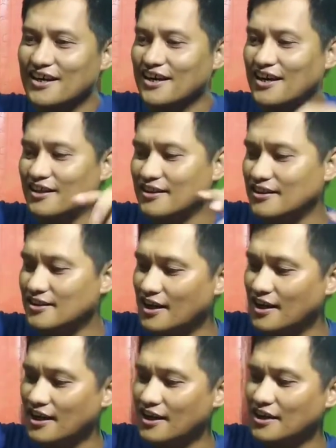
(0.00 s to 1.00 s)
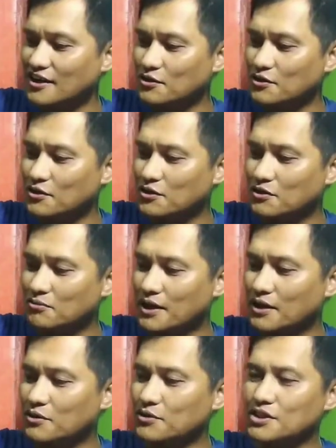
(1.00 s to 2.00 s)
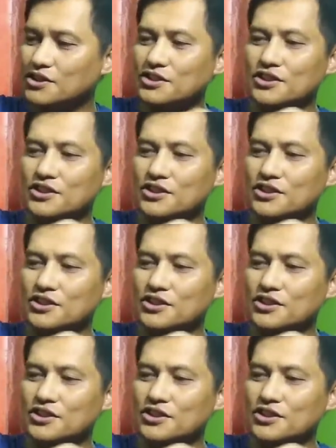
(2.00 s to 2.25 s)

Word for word: and then ito meron din